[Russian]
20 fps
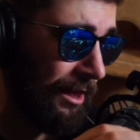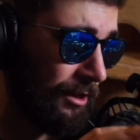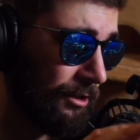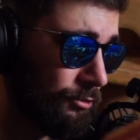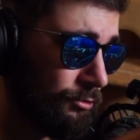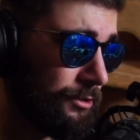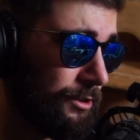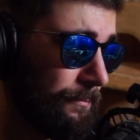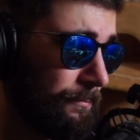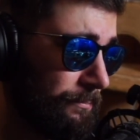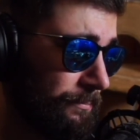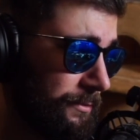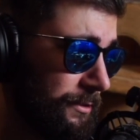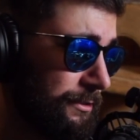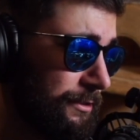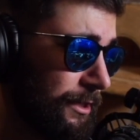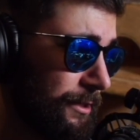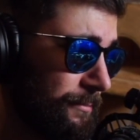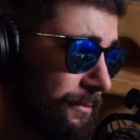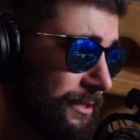Ну там не
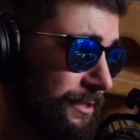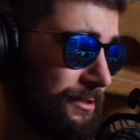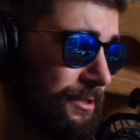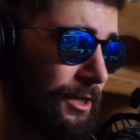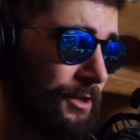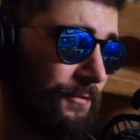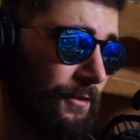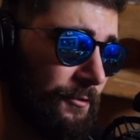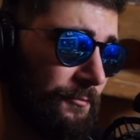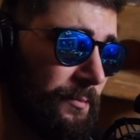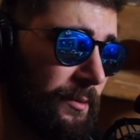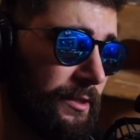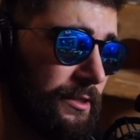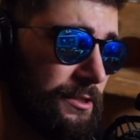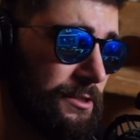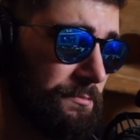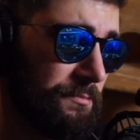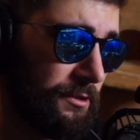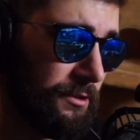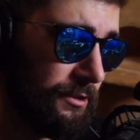так близко к вам, в
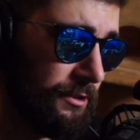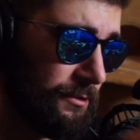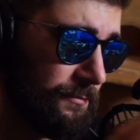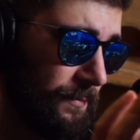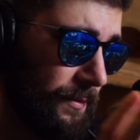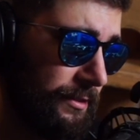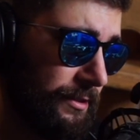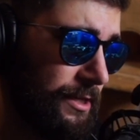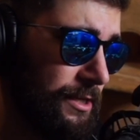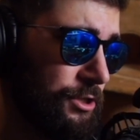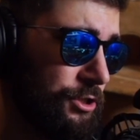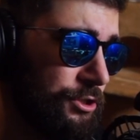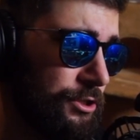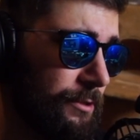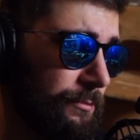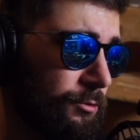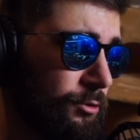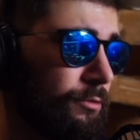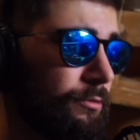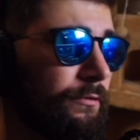принципе, где-то подальше
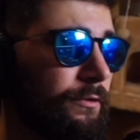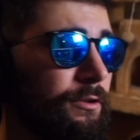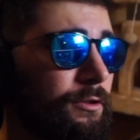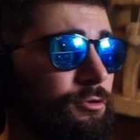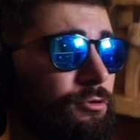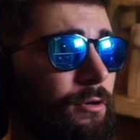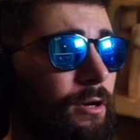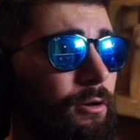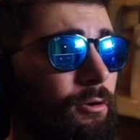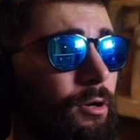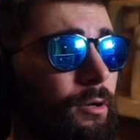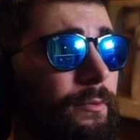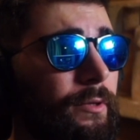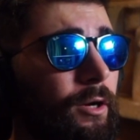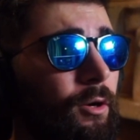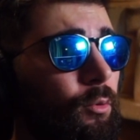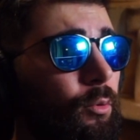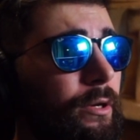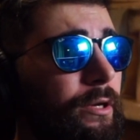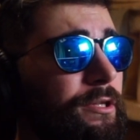там, но видно, что
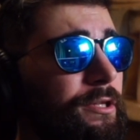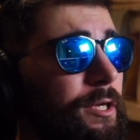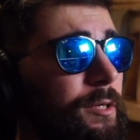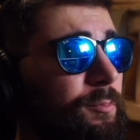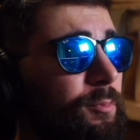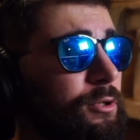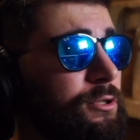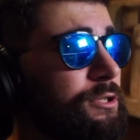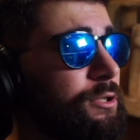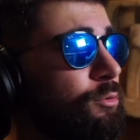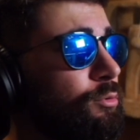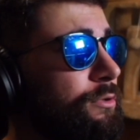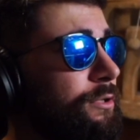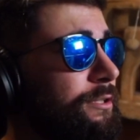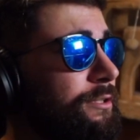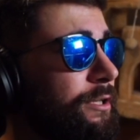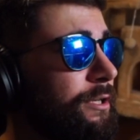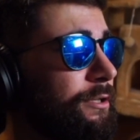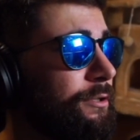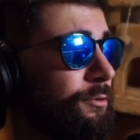огромная тень просто
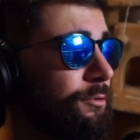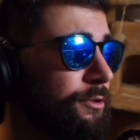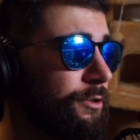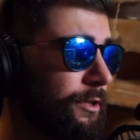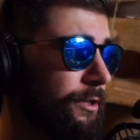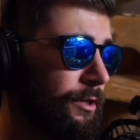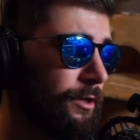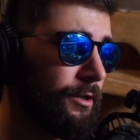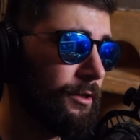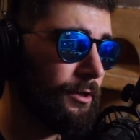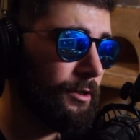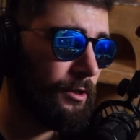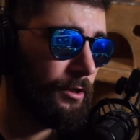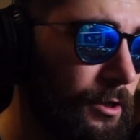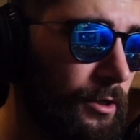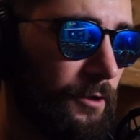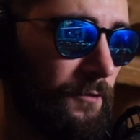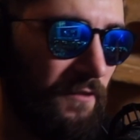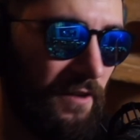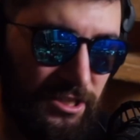куда-то идет.
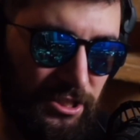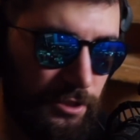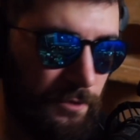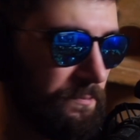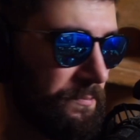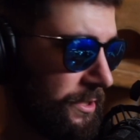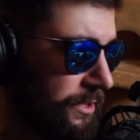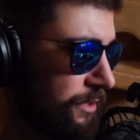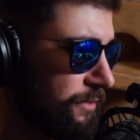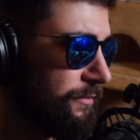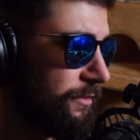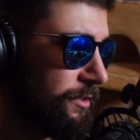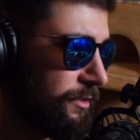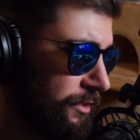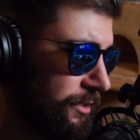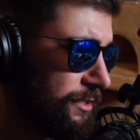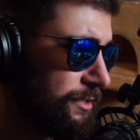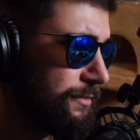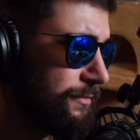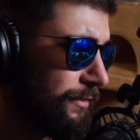Ваши первые
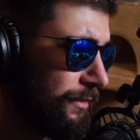действия